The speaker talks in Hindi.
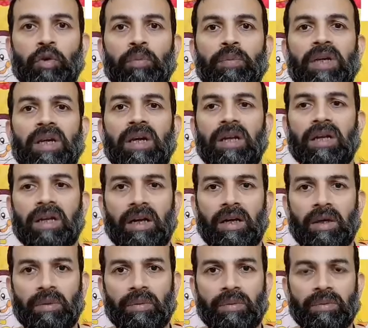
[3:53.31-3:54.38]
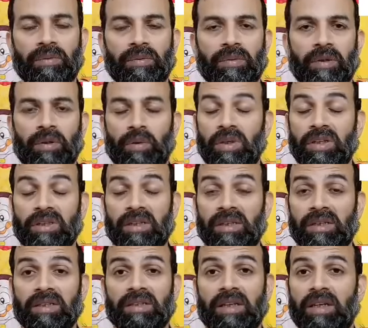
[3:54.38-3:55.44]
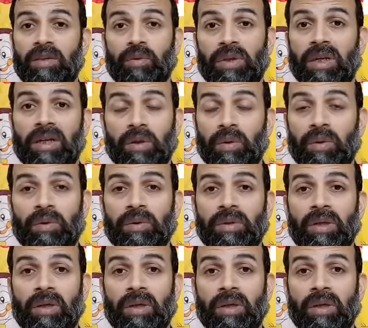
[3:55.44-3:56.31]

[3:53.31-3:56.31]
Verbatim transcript: तुम खेल रहा हूँ तो ये सेंटेंस गलत हो जाए क्यों